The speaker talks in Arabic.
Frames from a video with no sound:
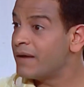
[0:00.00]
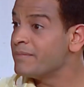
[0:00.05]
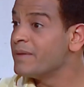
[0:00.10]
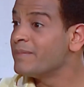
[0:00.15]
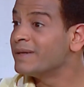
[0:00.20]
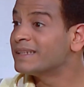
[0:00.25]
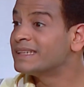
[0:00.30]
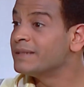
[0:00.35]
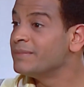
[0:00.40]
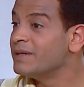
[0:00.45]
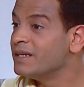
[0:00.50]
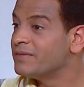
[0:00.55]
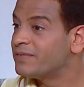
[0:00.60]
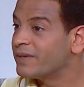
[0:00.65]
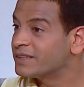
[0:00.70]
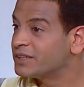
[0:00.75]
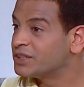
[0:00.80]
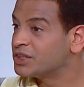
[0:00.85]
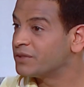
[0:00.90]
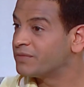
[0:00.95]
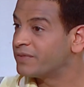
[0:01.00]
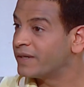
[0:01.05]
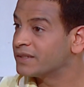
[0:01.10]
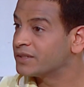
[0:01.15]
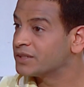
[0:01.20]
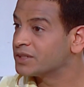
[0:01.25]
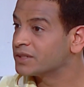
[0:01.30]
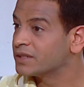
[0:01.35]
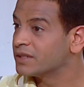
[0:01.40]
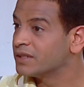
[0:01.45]
ما تسيب اللي يفتش يفتش
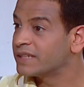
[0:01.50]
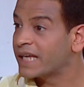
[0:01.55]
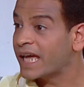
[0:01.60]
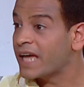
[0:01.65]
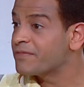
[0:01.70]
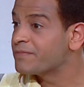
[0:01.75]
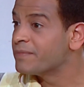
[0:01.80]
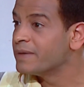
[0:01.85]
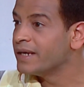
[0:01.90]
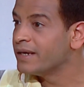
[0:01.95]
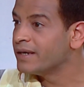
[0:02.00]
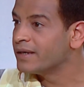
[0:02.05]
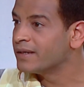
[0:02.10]
انت خايف من ايه